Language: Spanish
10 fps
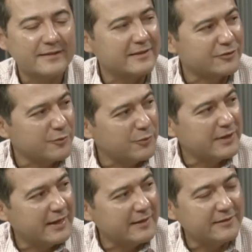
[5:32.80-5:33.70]
estas
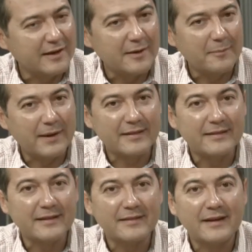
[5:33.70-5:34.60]
comunidades para
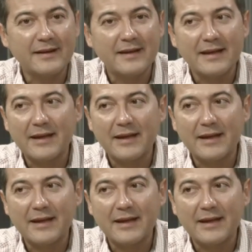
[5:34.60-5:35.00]
entender